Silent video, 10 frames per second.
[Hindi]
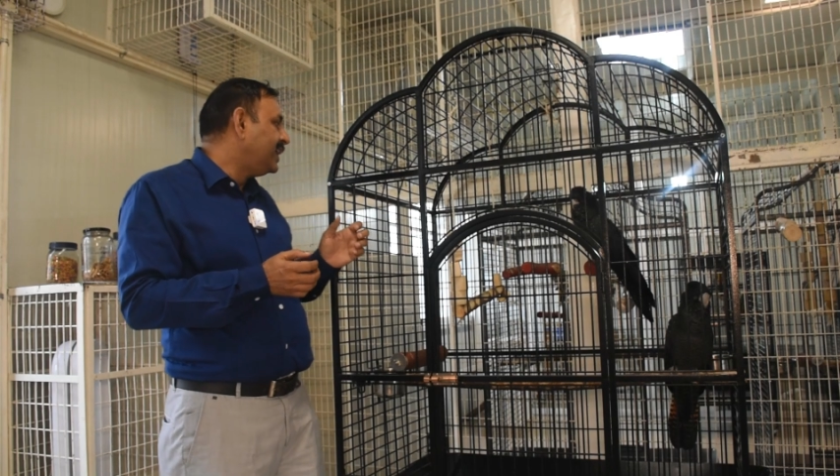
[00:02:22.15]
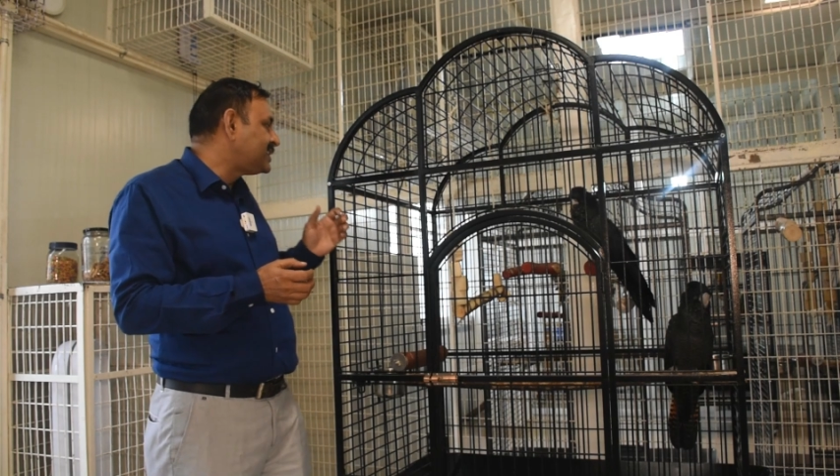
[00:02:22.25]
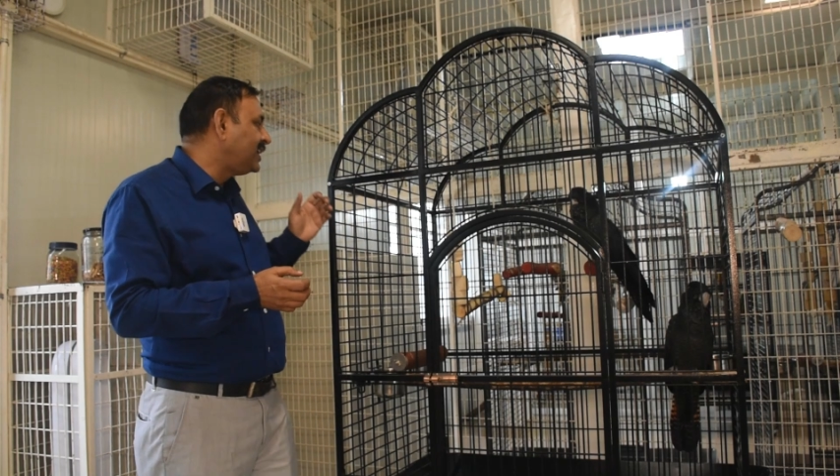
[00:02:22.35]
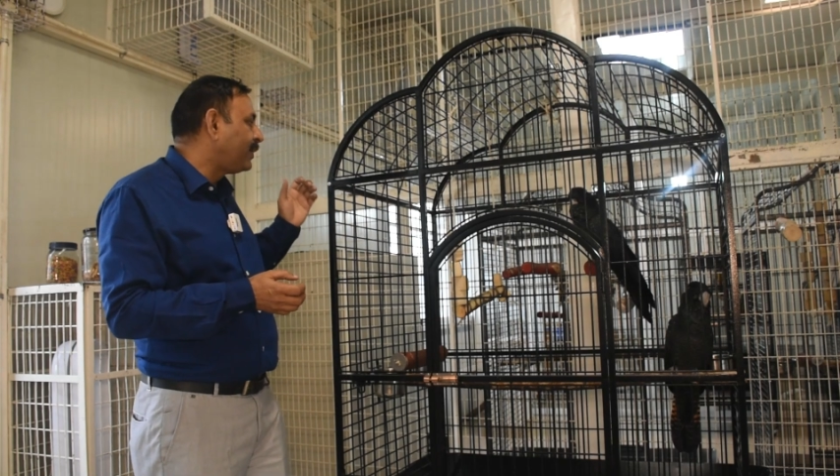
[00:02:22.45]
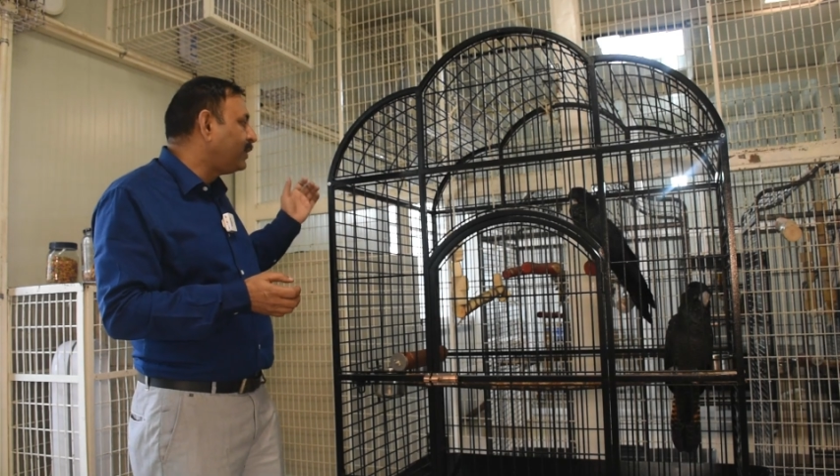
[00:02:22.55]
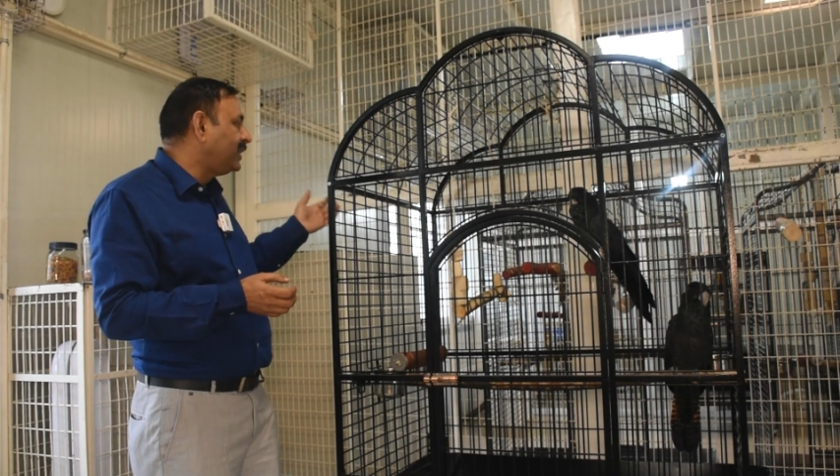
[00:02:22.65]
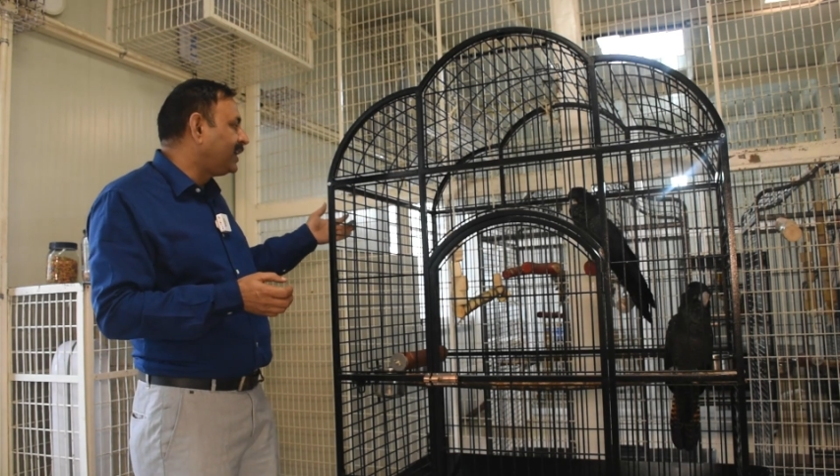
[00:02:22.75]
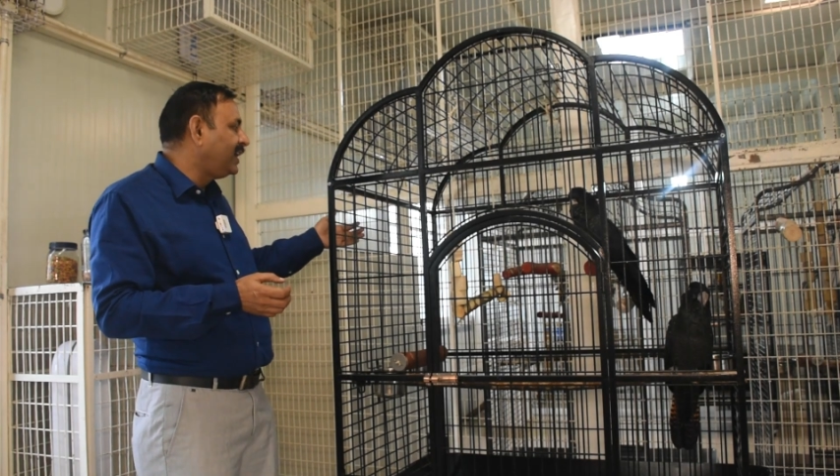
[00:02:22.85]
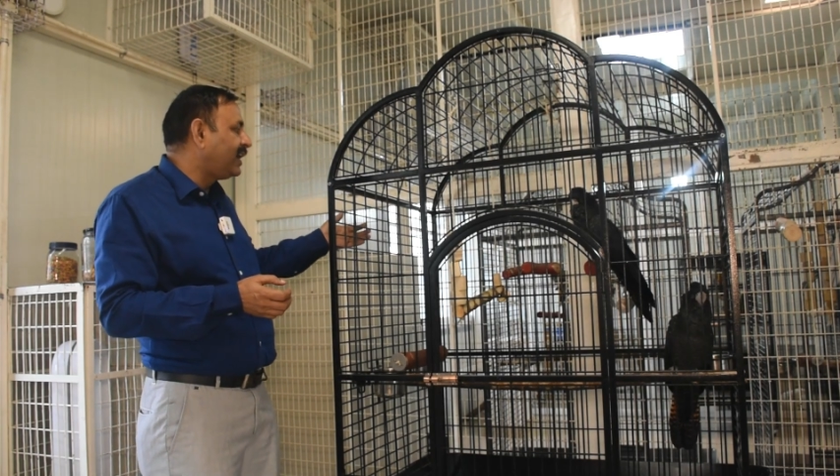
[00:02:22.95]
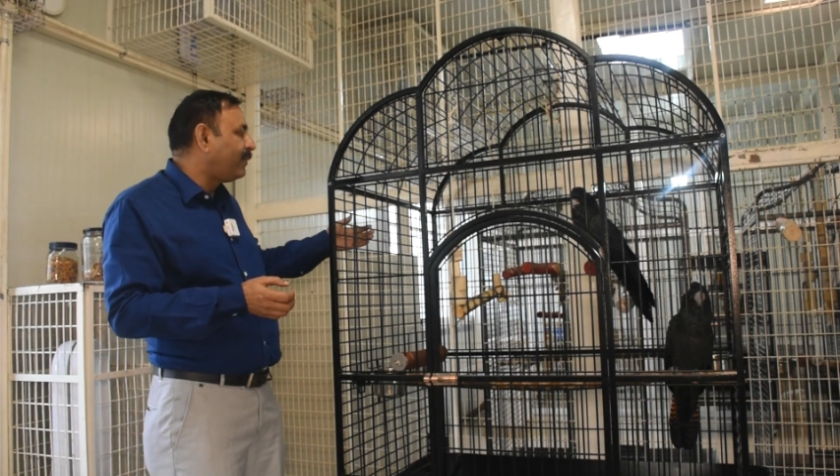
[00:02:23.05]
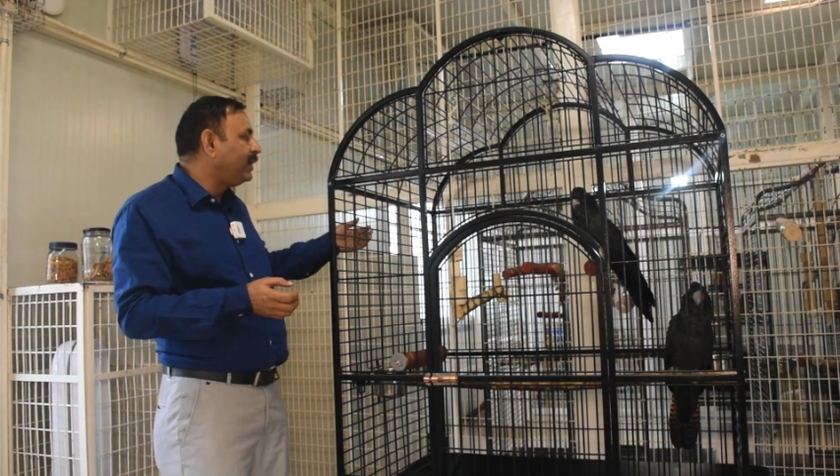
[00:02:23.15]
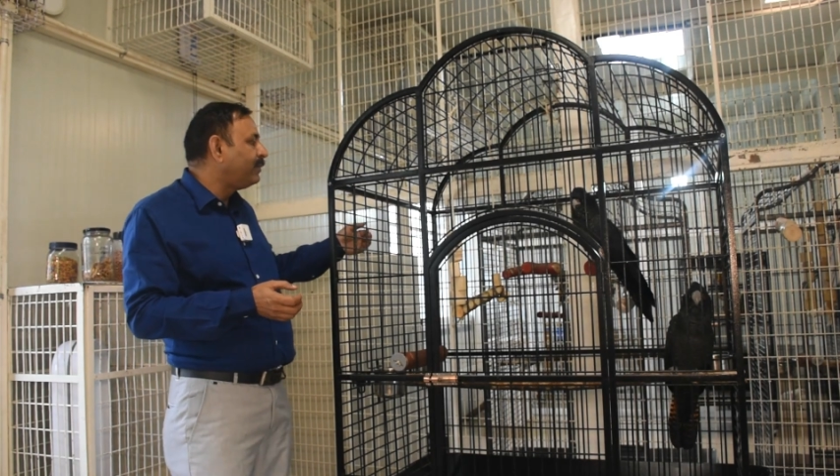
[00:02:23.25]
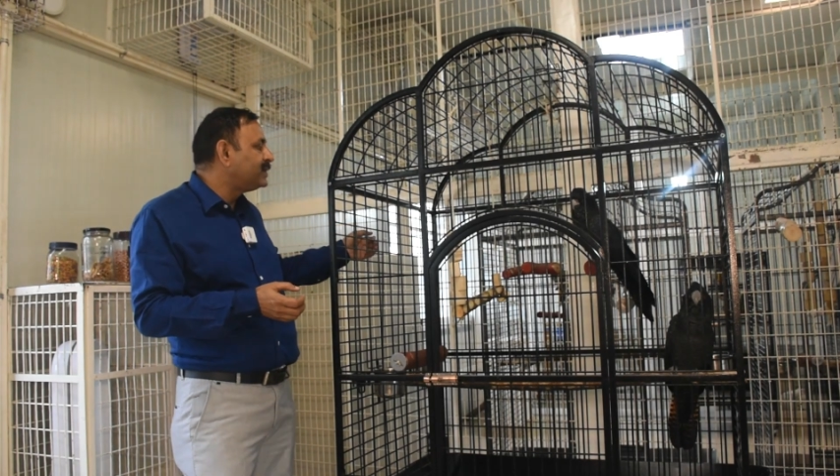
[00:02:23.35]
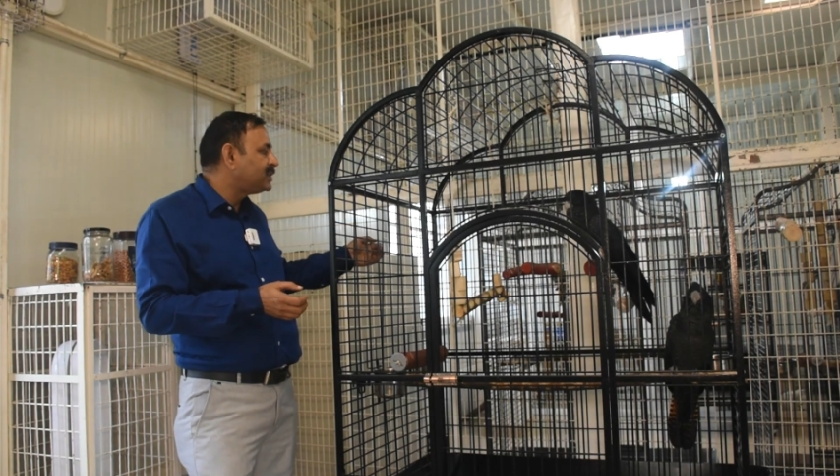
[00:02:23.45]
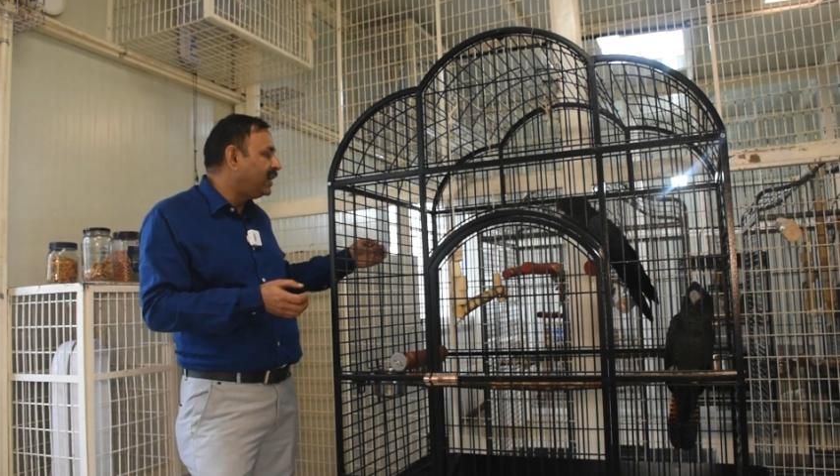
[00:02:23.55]
इसलिए ये देखिए अभी
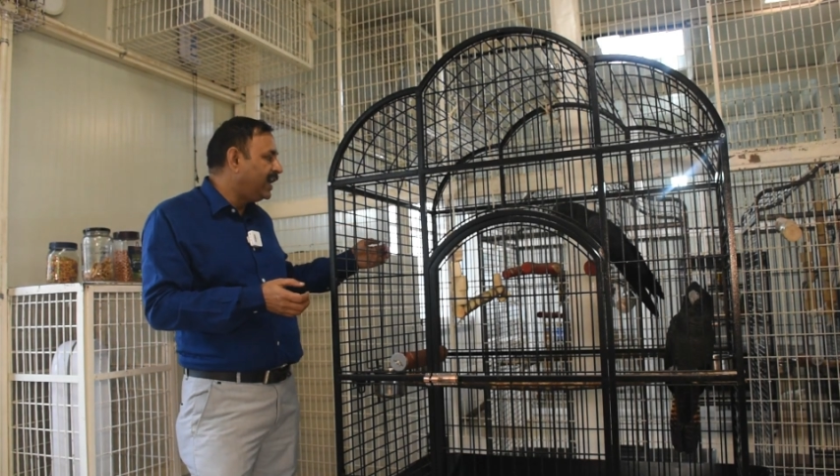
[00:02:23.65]
हमें से